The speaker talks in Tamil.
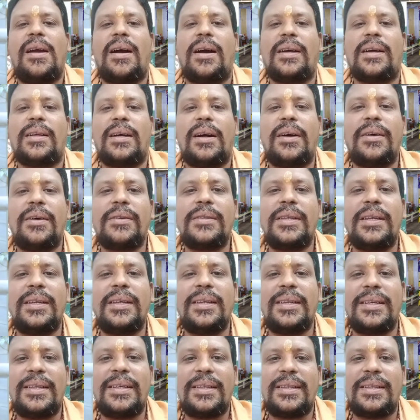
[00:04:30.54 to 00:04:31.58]
அதாவது
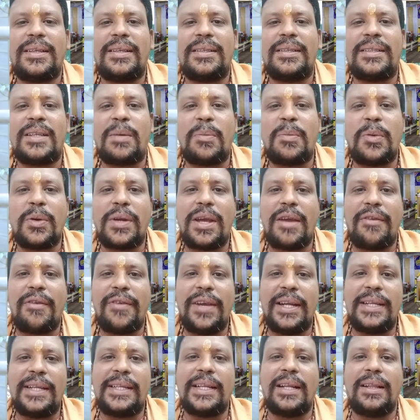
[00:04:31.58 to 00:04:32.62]
நம்முடைய
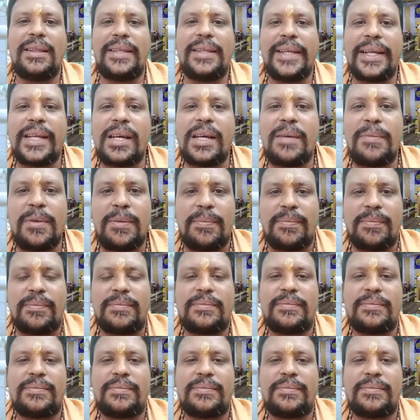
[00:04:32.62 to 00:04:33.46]
வீட்டில் தினமும்